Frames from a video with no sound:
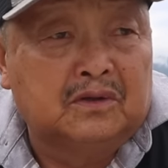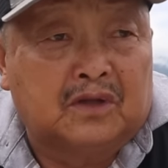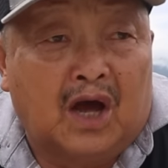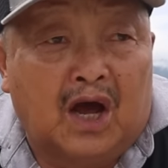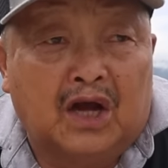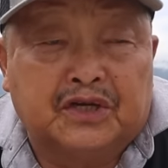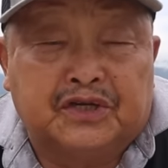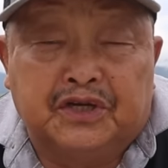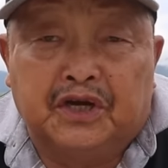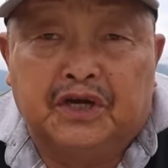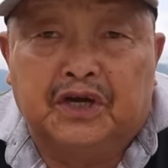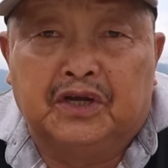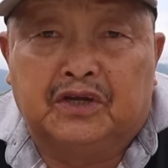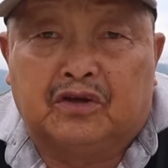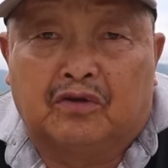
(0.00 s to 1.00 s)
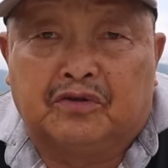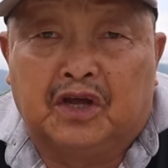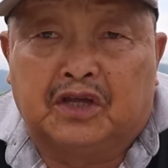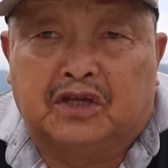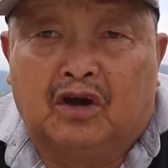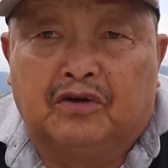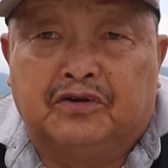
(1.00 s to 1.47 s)
ta chỉ cho
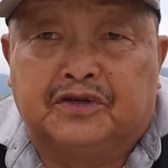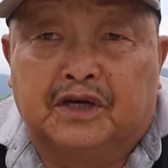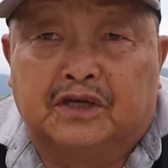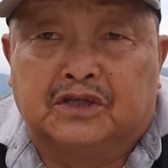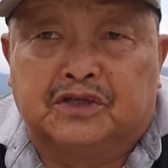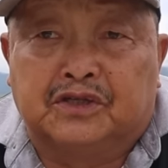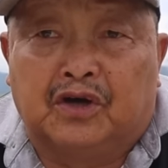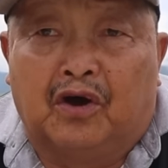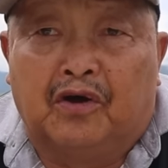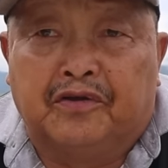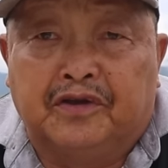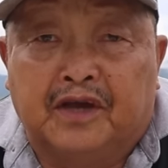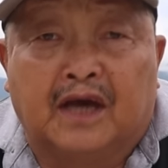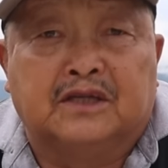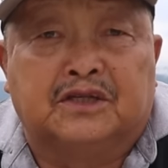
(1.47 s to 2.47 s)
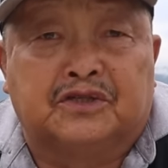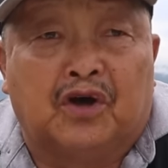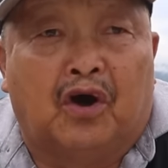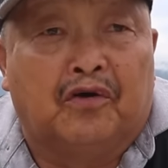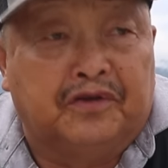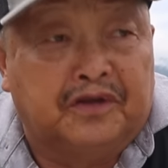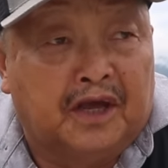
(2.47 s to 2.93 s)
tê chờ chừng giò nhanh
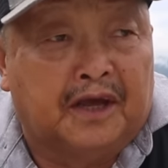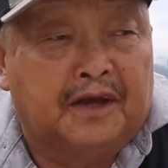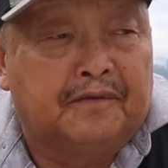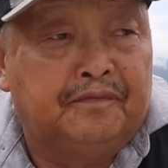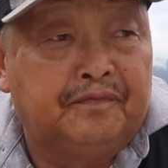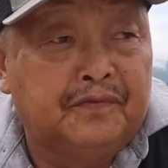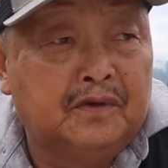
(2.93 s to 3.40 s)
giò nhẹ